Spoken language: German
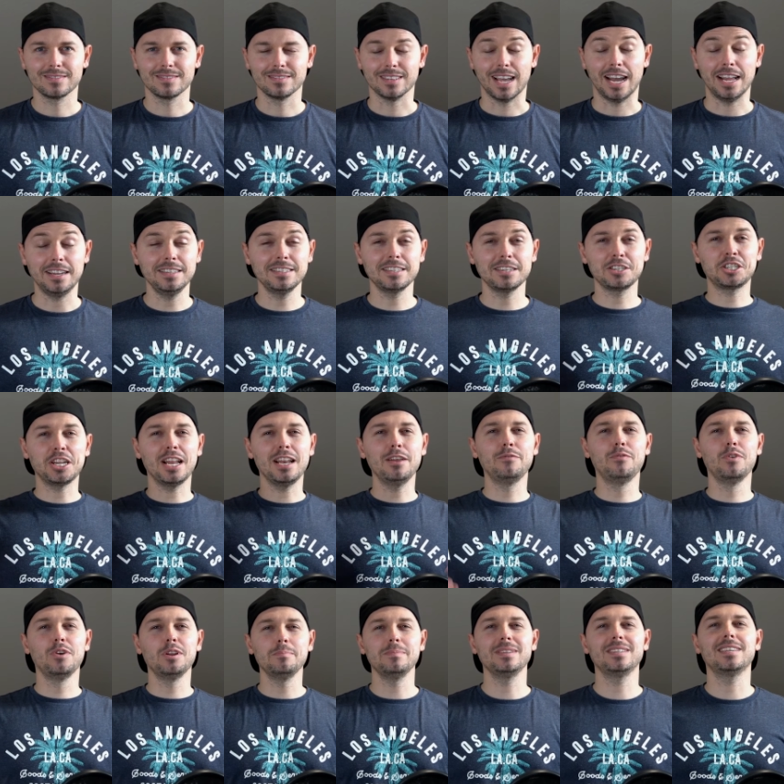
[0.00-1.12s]
An dieser Stelle
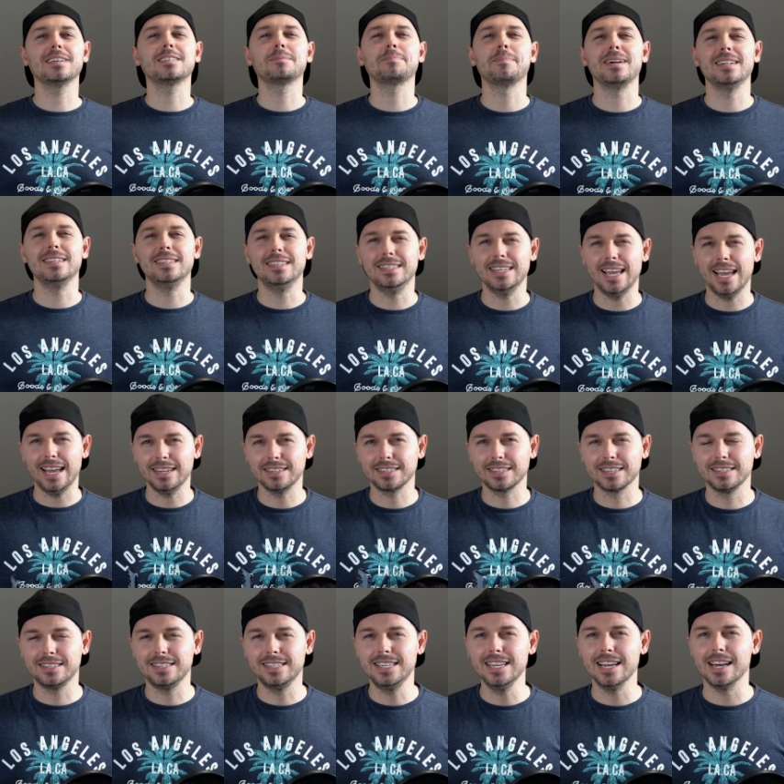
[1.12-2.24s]
würde mich jetzt mal sehr
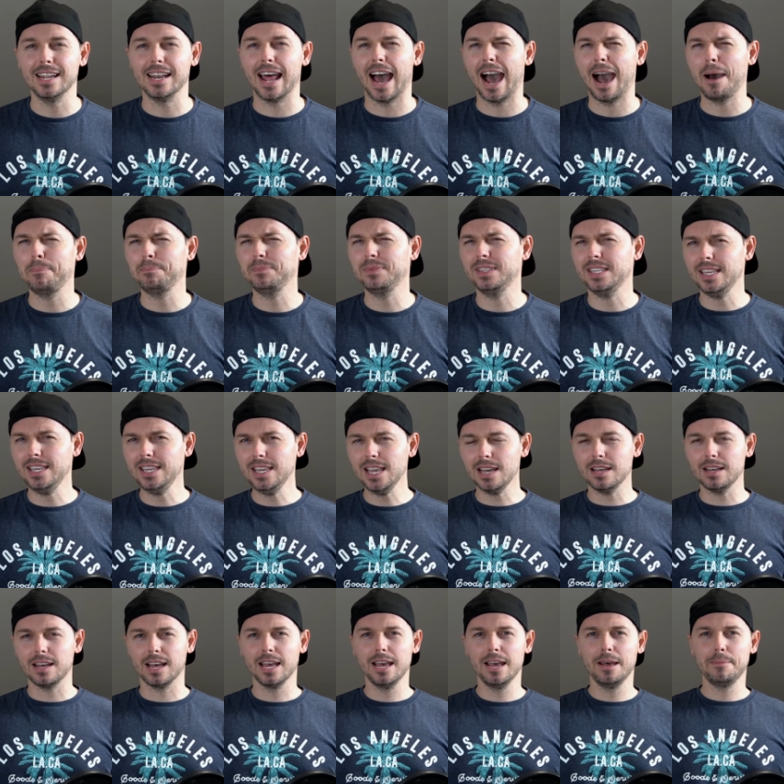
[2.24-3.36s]
interessieren, habt Habt
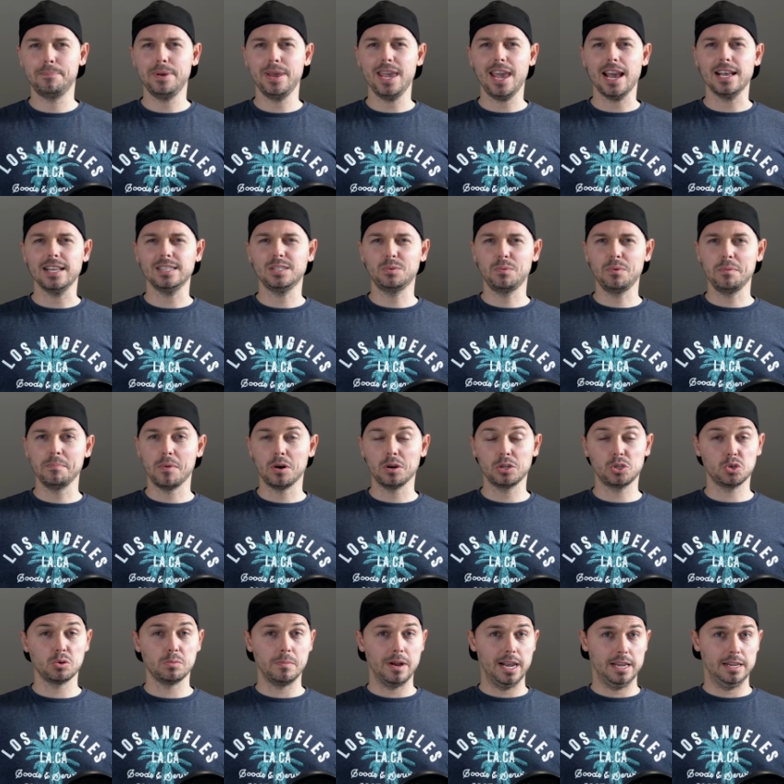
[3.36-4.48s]
ihr PS Remote
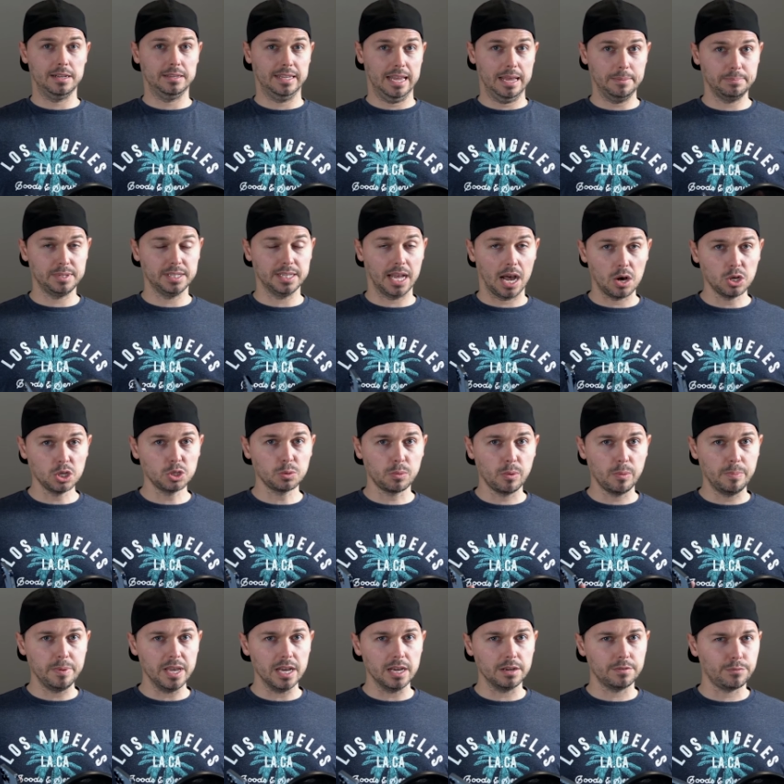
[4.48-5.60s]
schon mal selbst
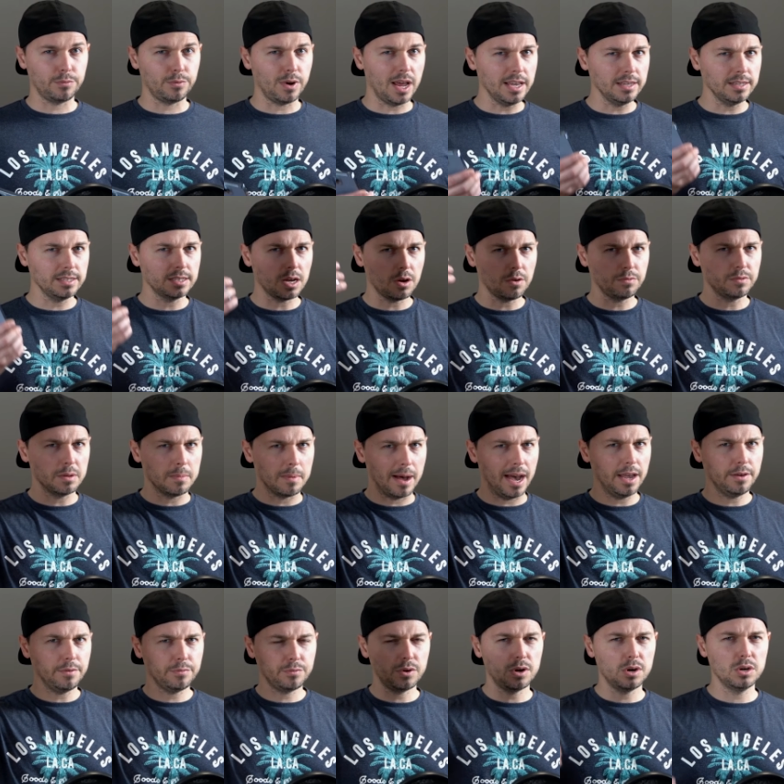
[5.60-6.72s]
ausprobiert? Vielleicht auf dem
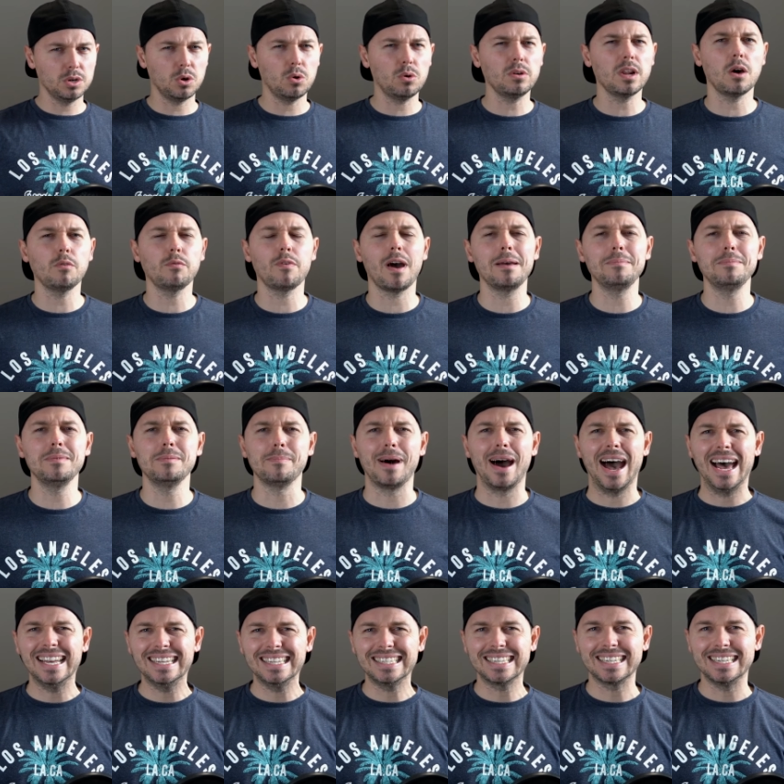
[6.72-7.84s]
iPhone oder auf einem
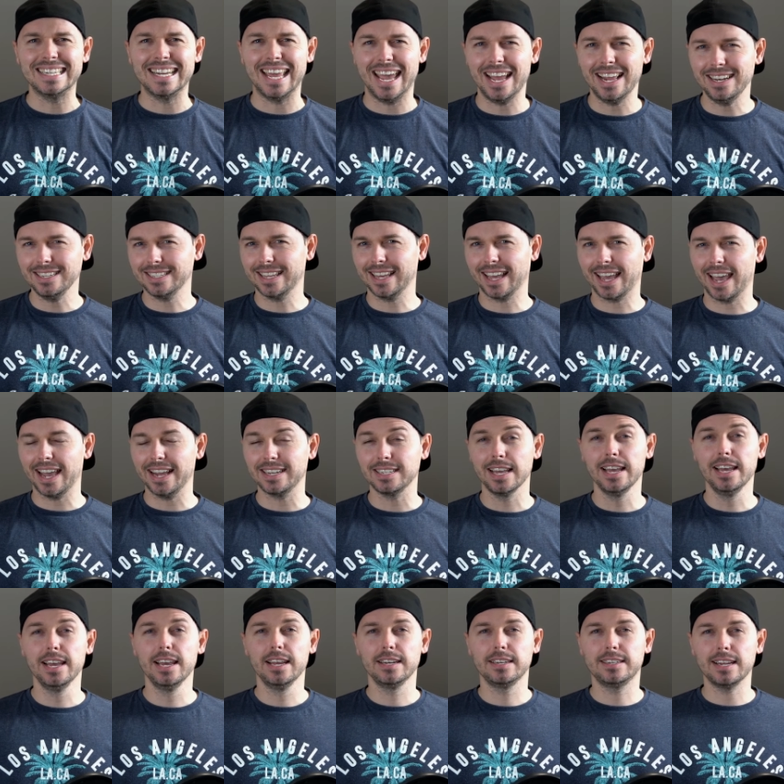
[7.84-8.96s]
anderen Endgerät?
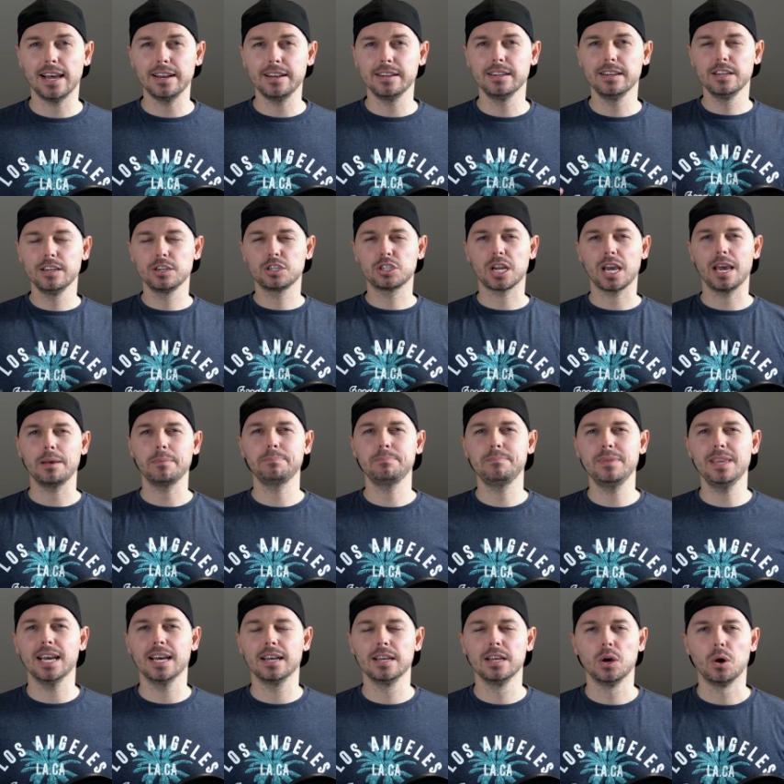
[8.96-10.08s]
Dann schreibt
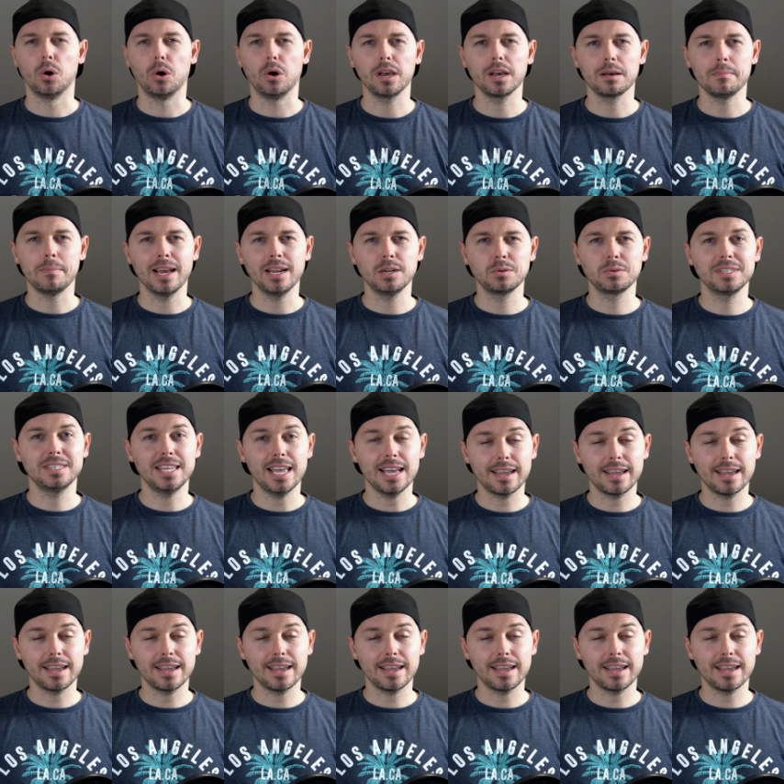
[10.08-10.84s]
mir eure Meinung sehr